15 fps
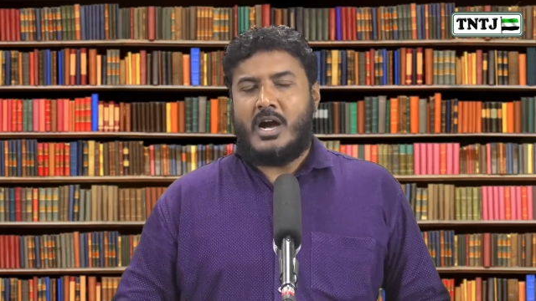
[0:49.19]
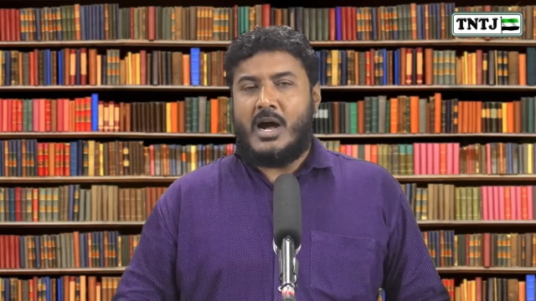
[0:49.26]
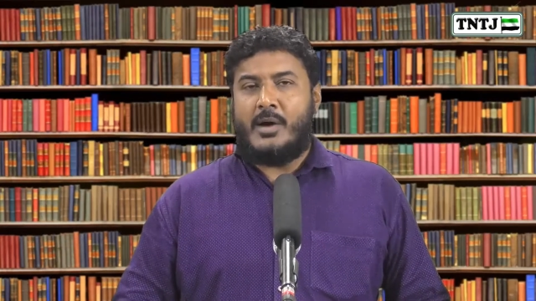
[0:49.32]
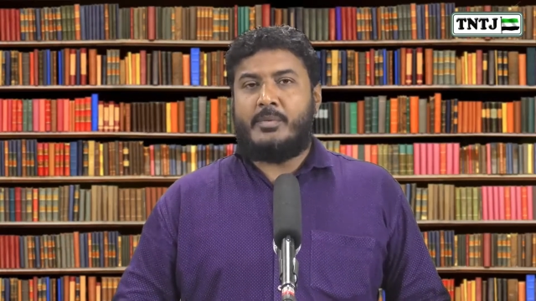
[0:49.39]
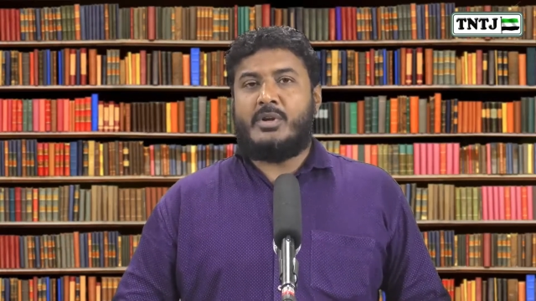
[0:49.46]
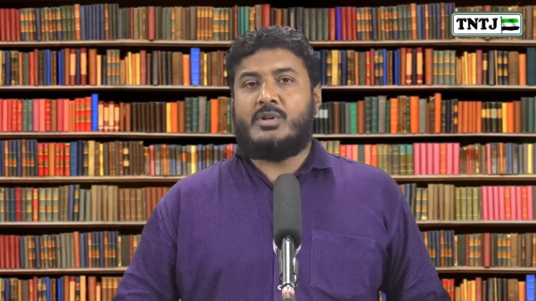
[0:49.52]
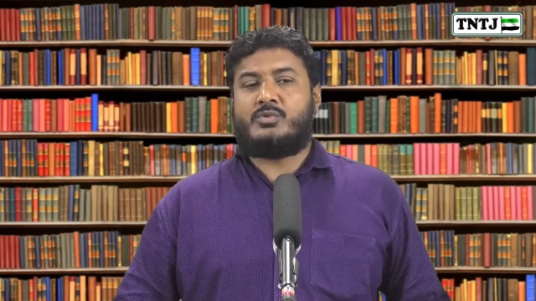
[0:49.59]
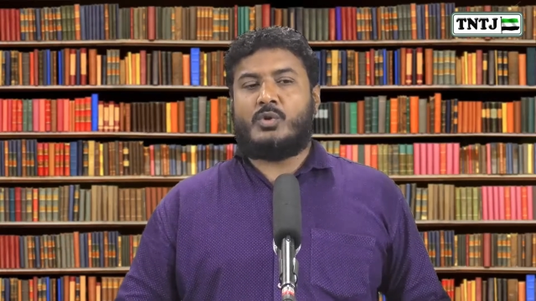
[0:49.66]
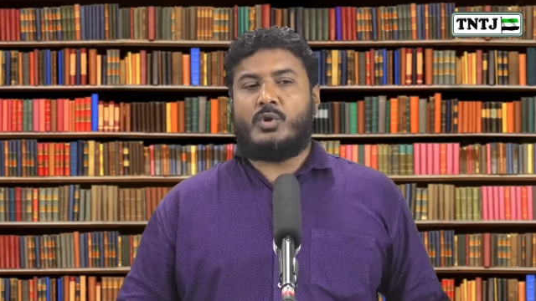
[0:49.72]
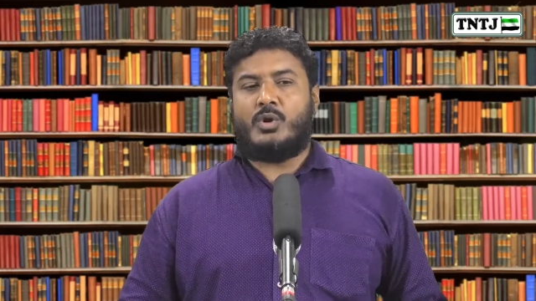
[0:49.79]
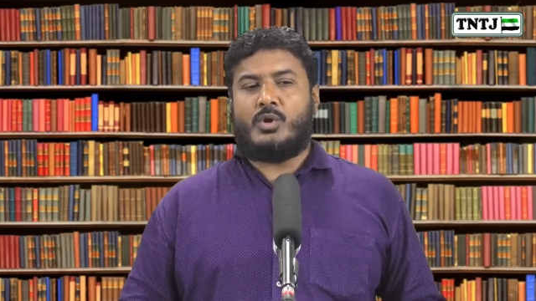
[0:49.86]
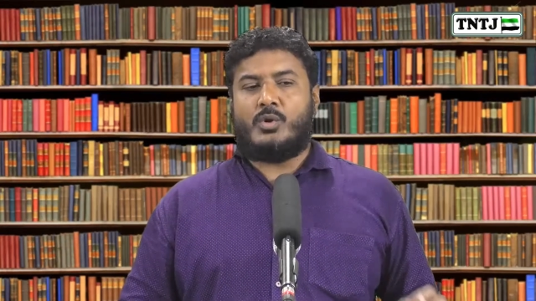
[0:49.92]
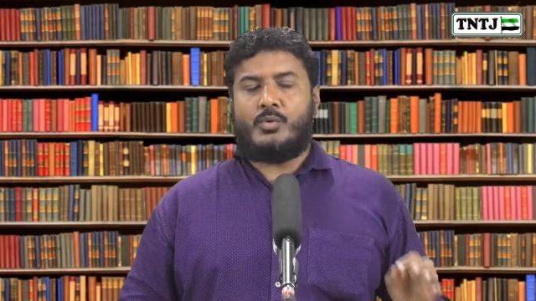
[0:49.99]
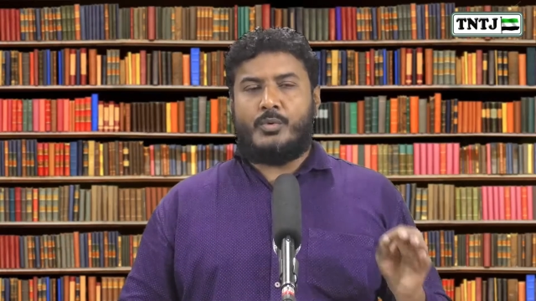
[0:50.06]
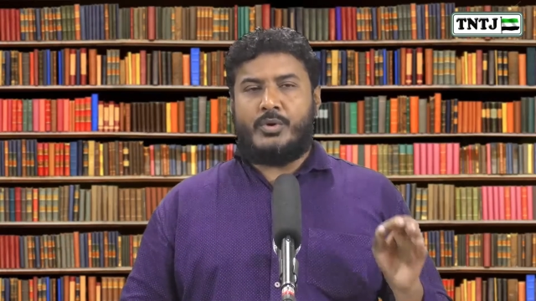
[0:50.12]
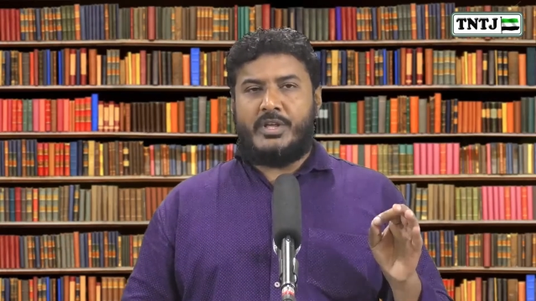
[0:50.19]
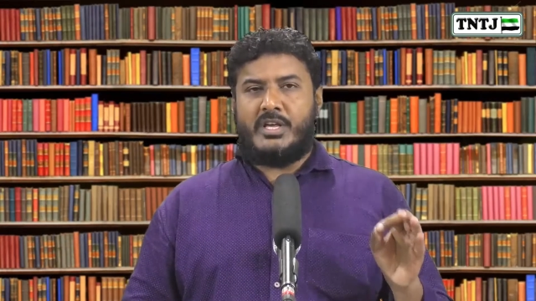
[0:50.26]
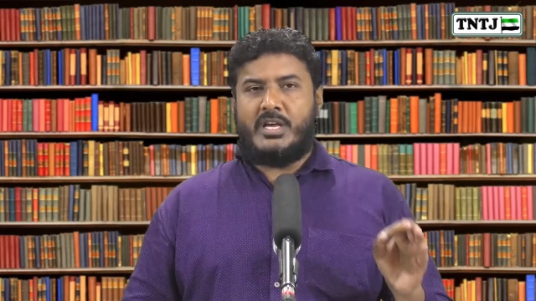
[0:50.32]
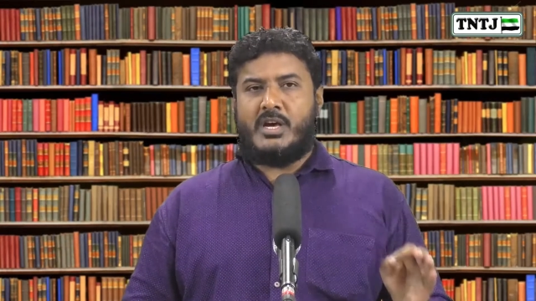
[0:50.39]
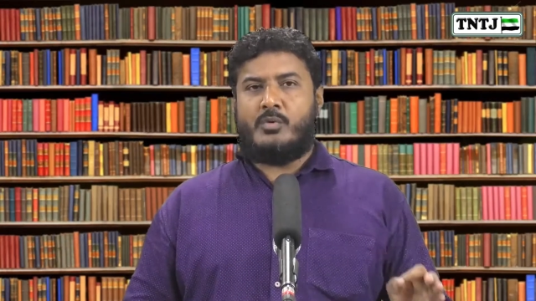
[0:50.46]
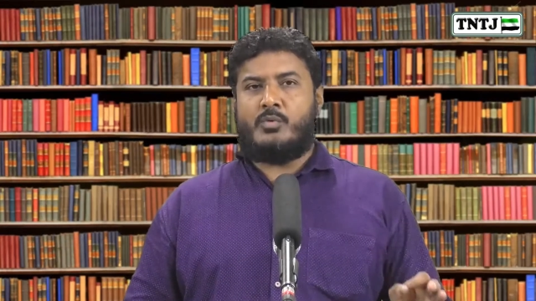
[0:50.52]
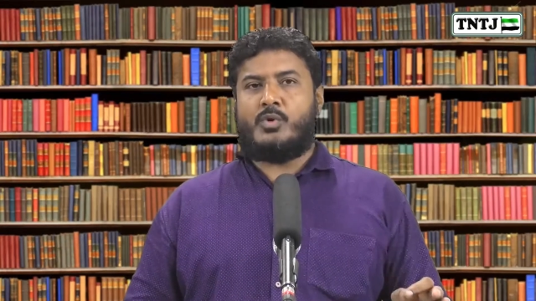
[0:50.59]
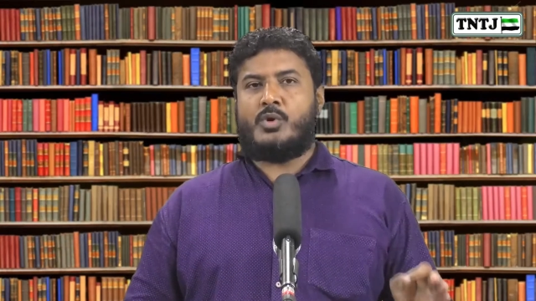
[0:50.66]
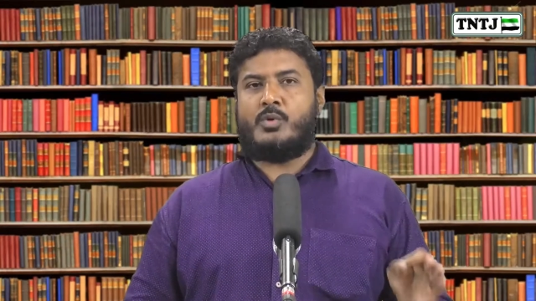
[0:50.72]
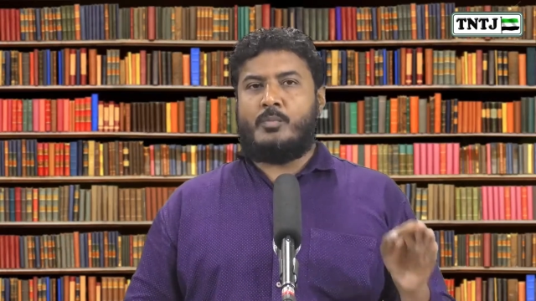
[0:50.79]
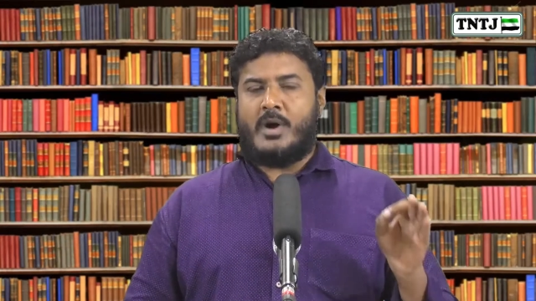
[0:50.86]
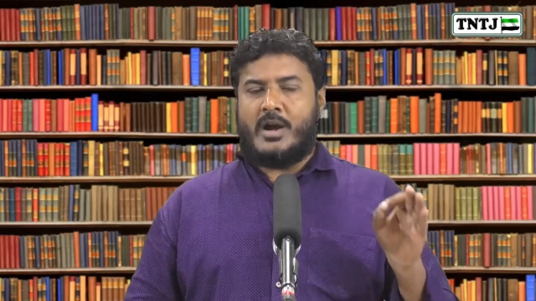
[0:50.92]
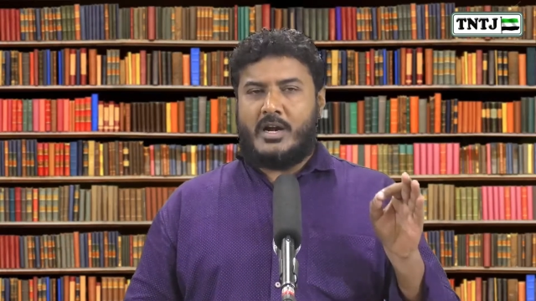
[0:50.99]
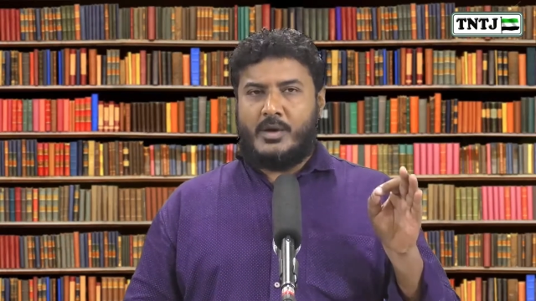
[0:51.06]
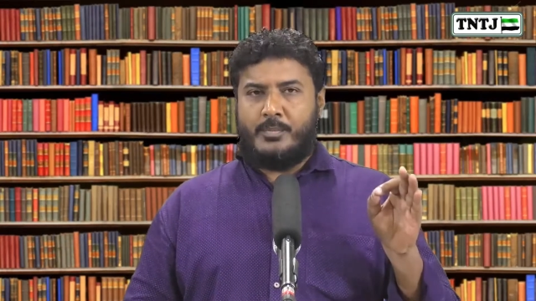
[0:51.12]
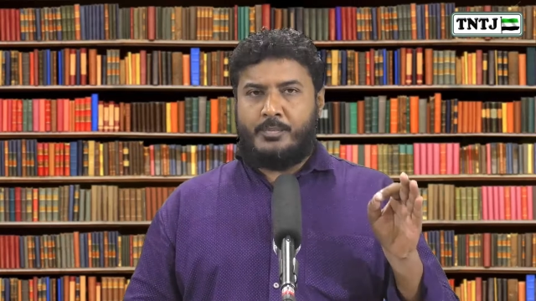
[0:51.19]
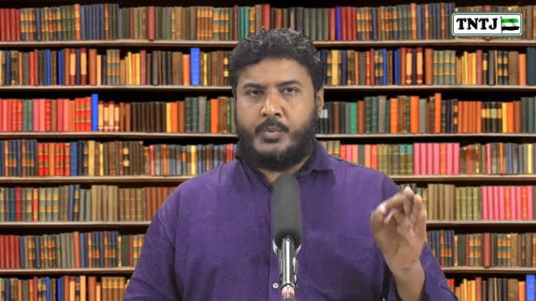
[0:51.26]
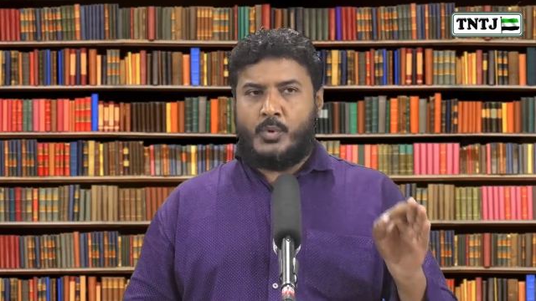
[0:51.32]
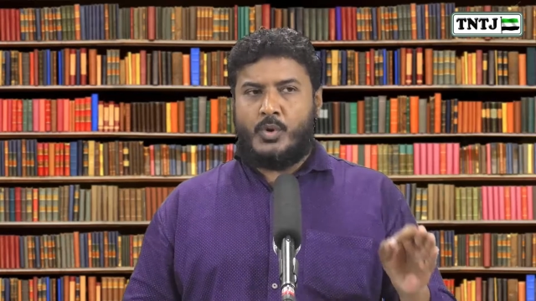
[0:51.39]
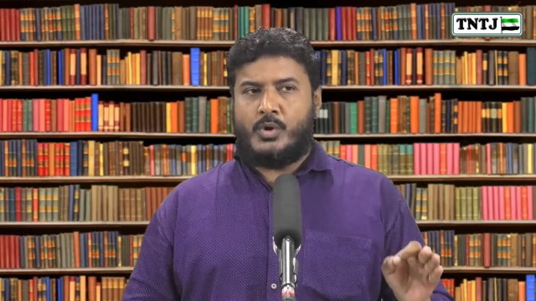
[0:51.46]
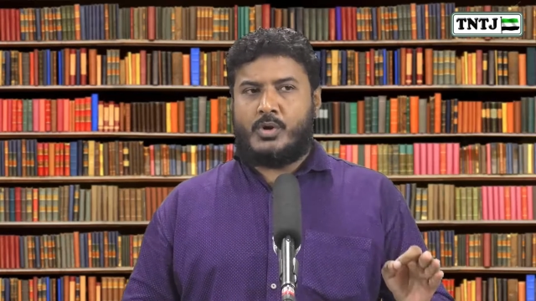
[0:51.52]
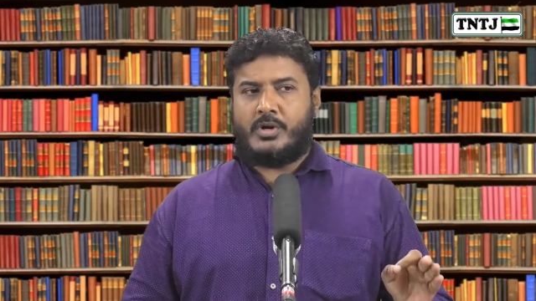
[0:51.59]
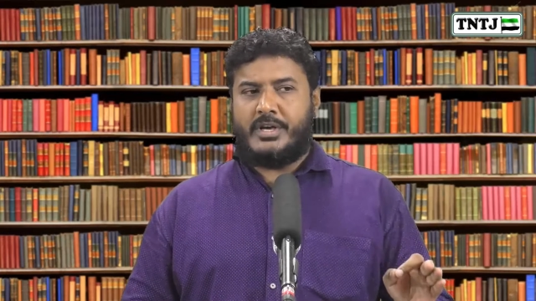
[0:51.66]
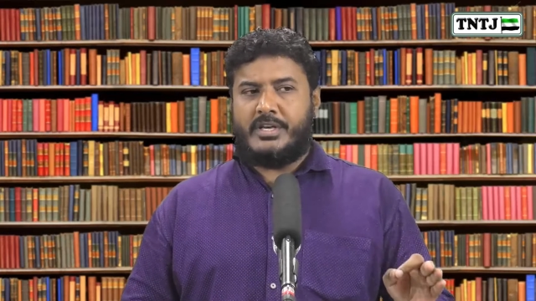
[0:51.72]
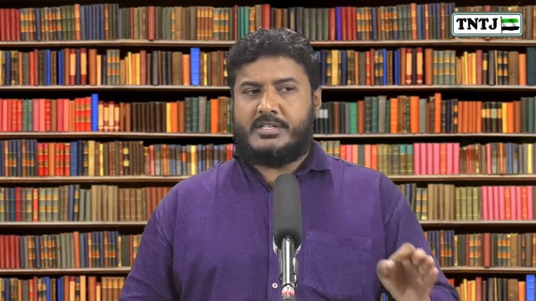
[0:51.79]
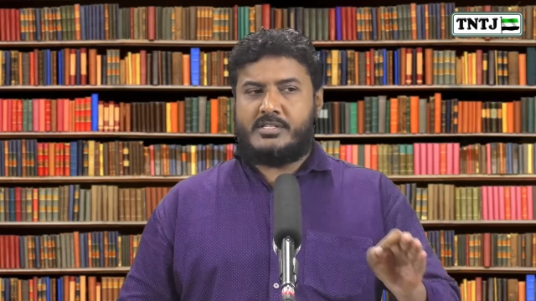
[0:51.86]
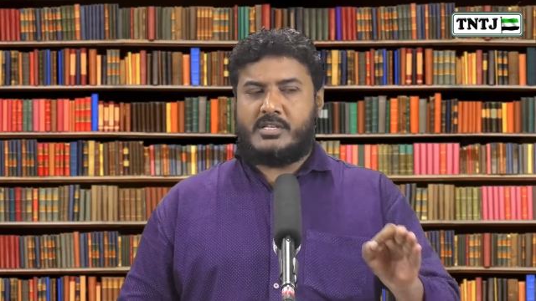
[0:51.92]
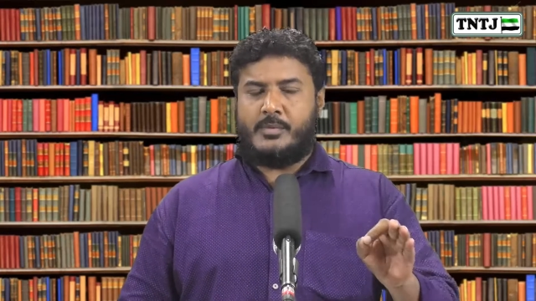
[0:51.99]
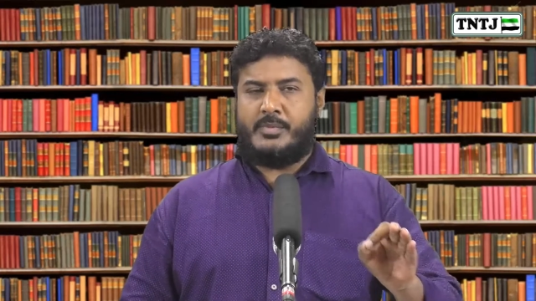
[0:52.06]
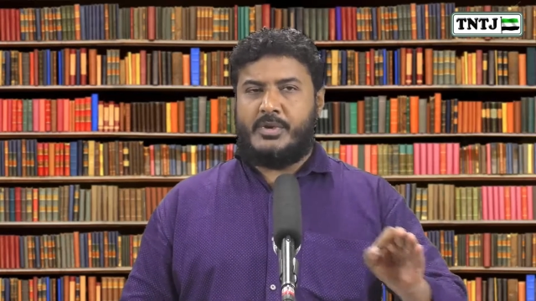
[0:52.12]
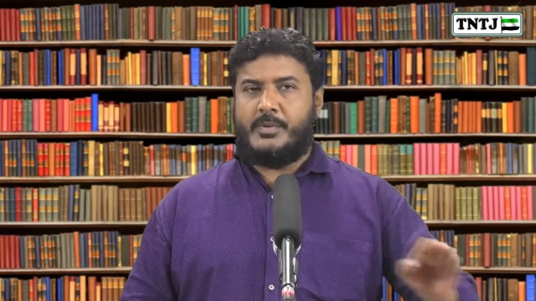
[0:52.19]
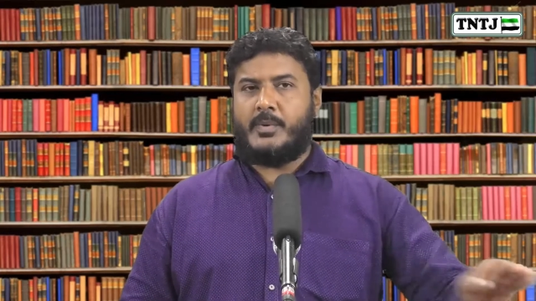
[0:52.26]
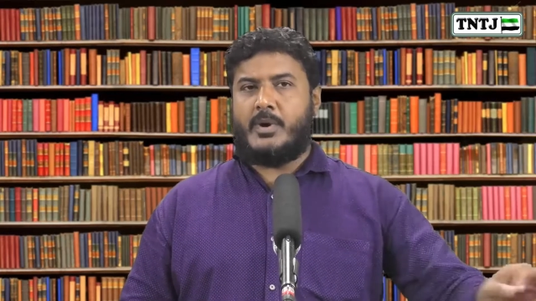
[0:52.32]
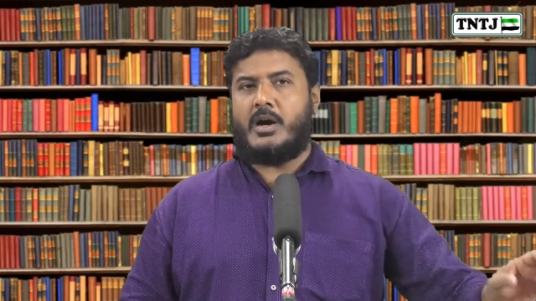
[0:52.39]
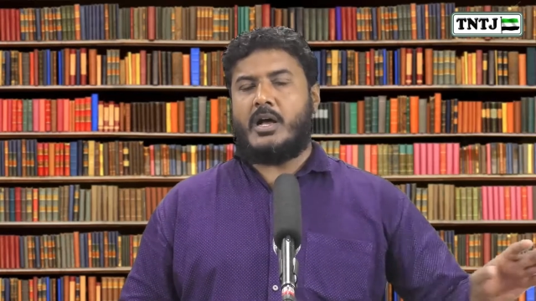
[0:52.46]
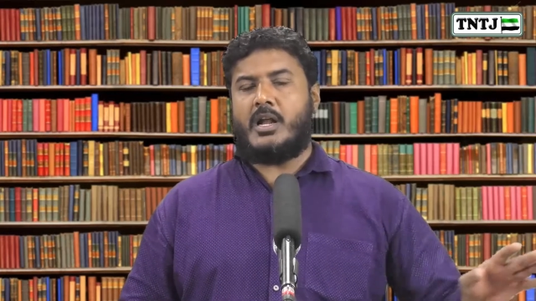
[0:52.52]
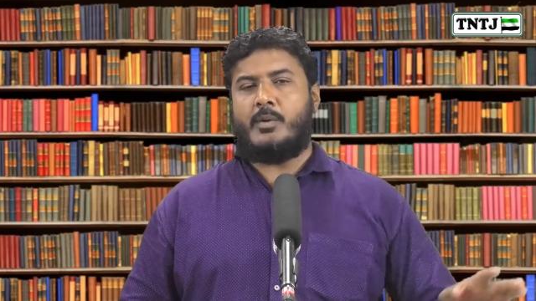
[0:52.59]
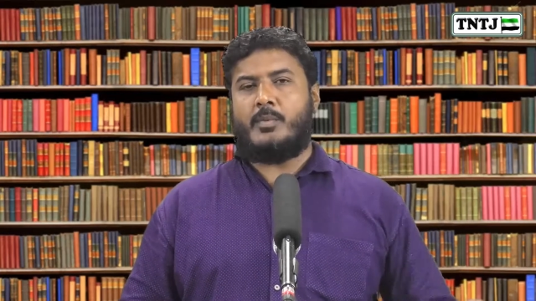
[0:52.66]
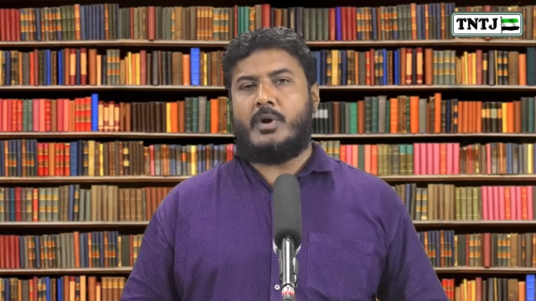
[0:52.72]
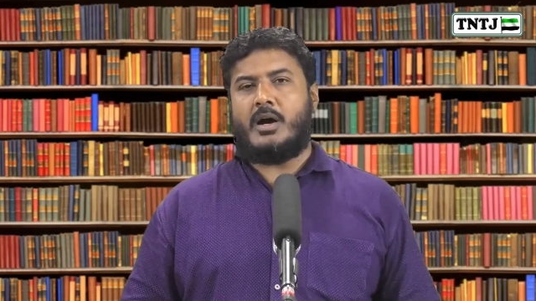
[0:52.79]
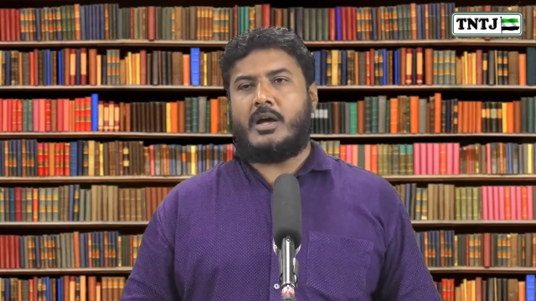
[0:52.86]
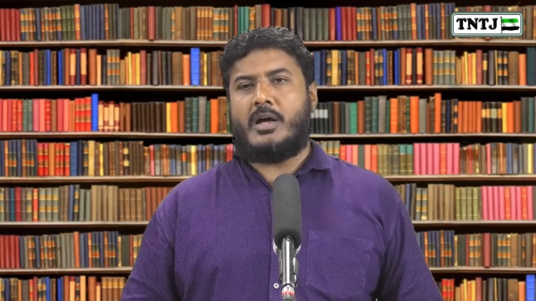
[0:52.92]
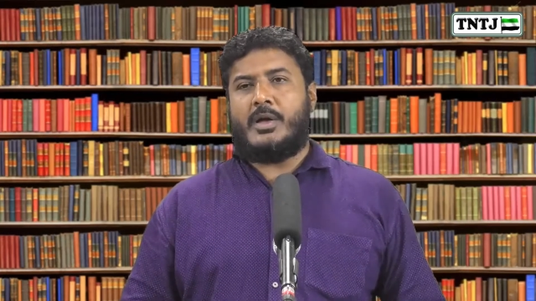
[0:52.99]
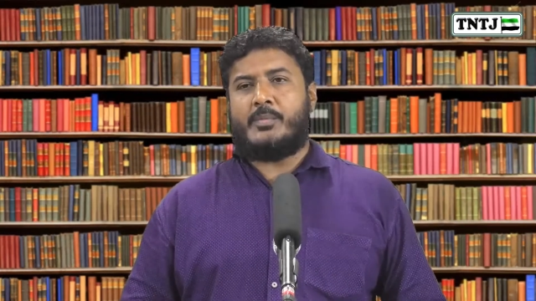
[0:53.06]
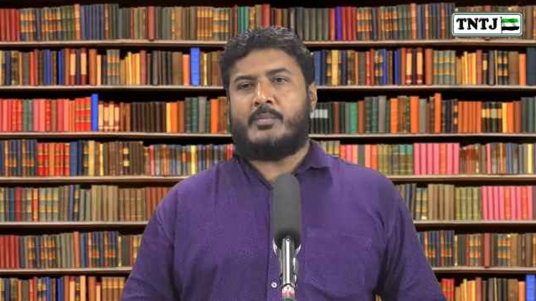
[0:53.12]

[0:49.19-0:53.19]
அப்படின்னு சொல்லக்கூடிய ஒரு மனப்போக்கை சமீப காலமாக